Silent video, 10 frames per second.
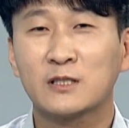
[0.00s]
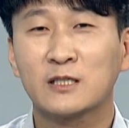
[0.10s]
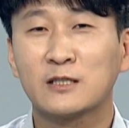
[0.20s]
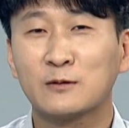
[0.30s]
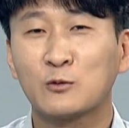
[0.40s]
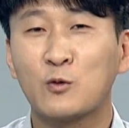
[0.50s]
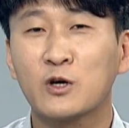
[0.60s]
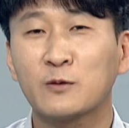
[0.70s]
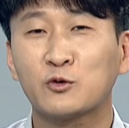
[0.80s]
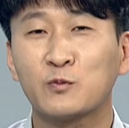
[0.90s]
지금 네.
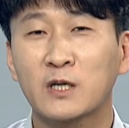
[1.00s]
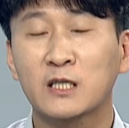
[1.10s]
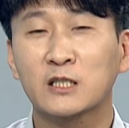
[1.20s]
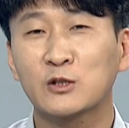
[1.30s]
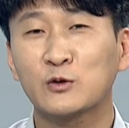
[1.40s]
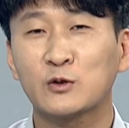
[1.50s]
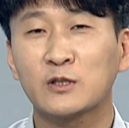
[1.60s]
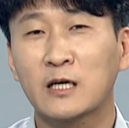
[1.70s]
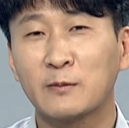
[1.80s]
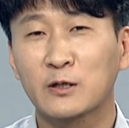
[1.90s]
공기업 준비하는
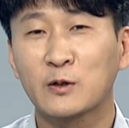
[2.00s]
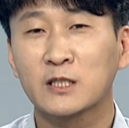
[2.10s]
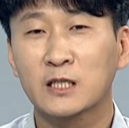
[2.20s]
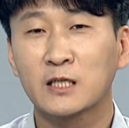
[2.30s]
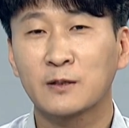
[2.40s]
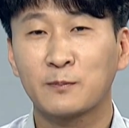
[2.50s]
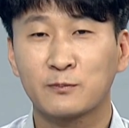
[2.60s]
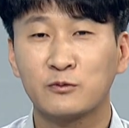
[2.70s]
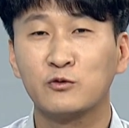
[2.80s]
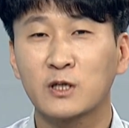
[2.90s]
친구들은 아마 굉장히
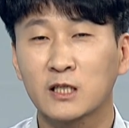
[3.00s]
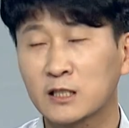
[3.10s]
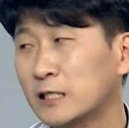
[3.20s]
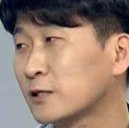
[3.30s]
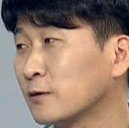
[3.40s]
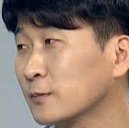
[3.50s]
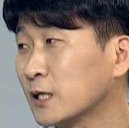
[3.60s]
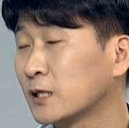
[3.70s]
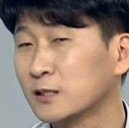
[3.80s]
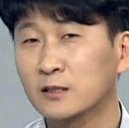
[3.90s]
분주하게 지냈을
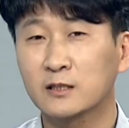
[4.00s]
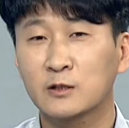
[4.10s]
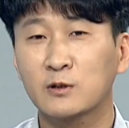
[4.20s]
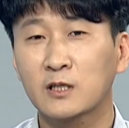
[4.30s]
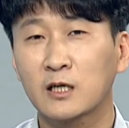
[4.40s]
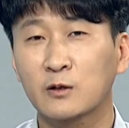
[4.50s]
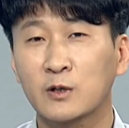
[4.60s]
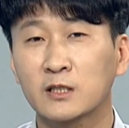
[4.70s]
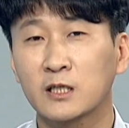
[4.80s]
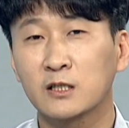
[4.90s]
겁니다. 7월 달에
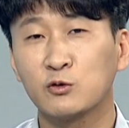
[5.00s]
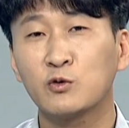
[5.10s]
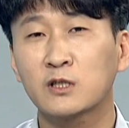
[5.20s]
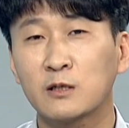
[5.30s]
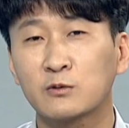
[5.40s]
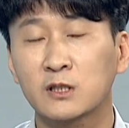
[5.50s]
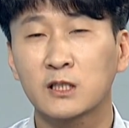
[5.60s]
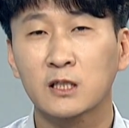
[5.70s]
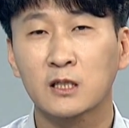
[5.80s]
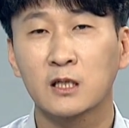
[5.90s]
굉장히 6월 달부터
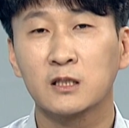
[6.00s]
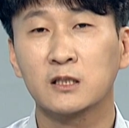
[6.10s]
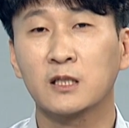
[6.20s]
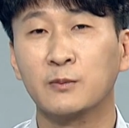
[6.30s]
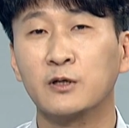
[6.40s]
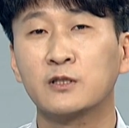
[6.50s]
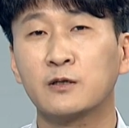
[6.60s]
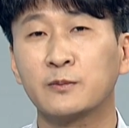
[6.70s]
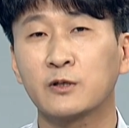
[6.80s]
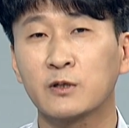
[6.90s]
시작된 이제
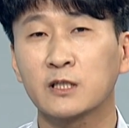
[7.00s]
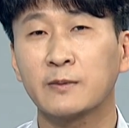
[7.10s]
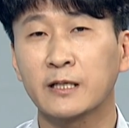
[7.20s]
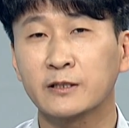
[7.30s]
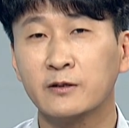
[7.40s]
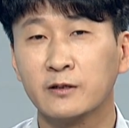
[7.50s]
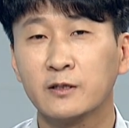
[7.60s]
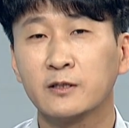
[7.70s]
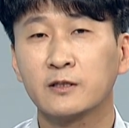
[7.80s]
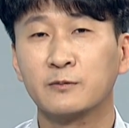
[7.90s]
면접이 굉장히 많아서
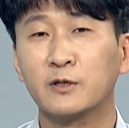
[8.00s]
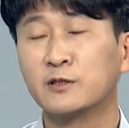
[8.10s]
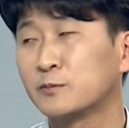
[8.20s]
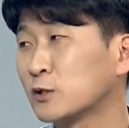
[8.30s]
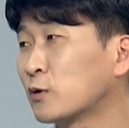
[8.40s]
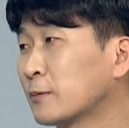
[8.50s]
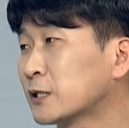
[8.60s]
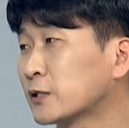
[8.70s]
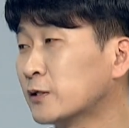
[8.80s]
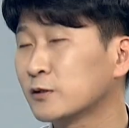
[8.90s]
어. 면접
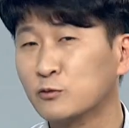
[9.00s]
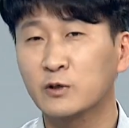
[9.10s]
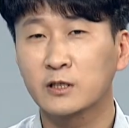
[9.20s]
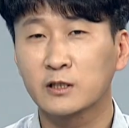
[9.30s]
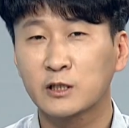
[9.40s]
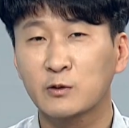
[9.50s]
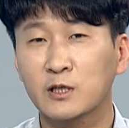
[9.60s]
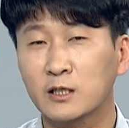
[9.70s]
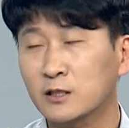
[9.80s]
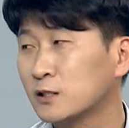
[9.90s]
지도하면서 6월에서
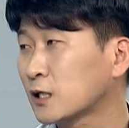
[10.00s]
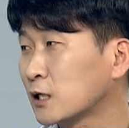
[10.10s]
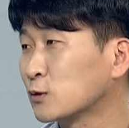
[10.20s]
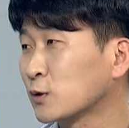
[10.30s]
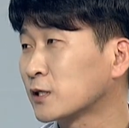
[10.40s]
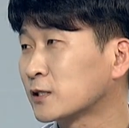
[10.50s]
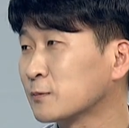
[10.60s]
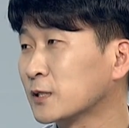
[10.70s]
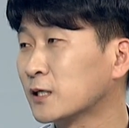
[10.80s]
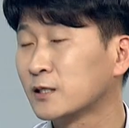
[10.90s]
7월까지 현재까지 오게
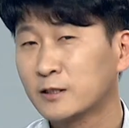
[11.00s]
됐습니다.